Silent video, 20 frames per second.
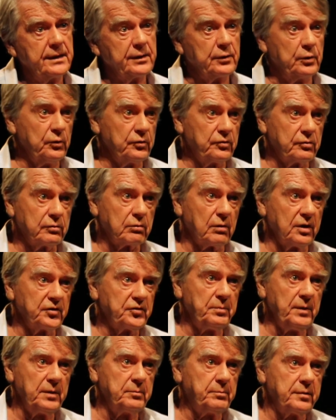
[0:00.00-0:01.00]
Et deux ou trois
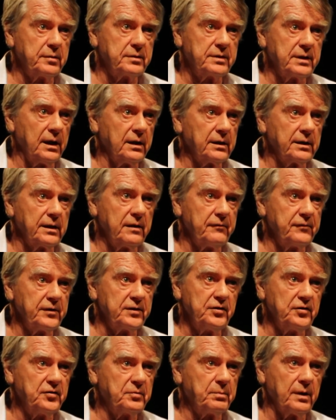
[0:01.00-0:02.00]
semaines plus tard, elle avait
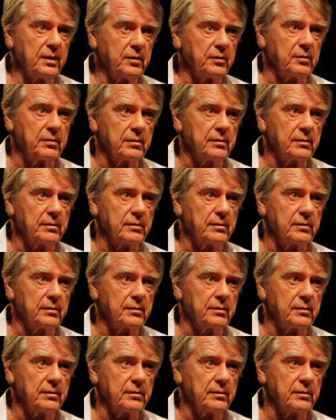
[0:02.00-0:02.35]
disparu.